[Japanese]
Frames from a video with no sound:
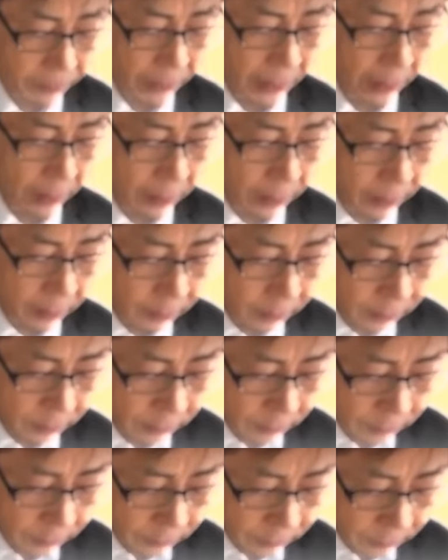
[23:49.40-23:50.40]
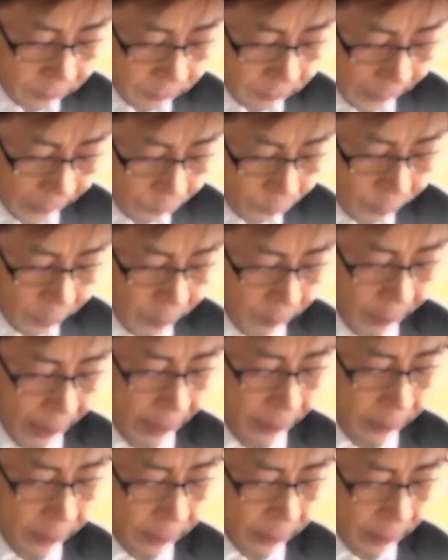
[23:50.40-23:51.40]
で別に
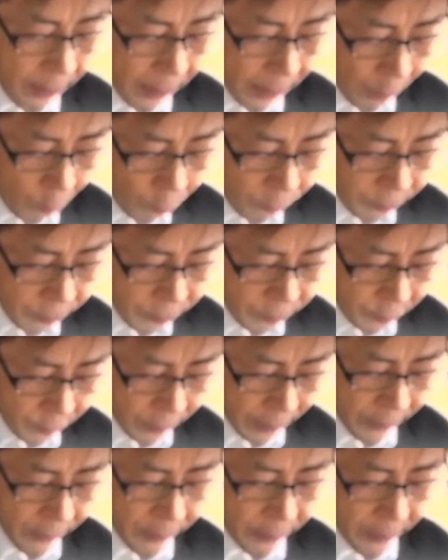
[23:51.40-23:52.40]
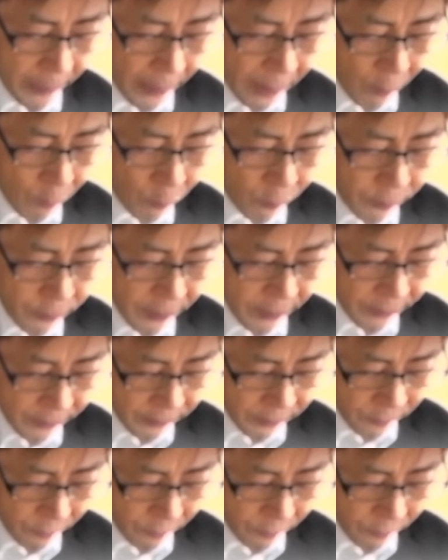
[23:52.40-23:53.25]
ゆすりとか語りとか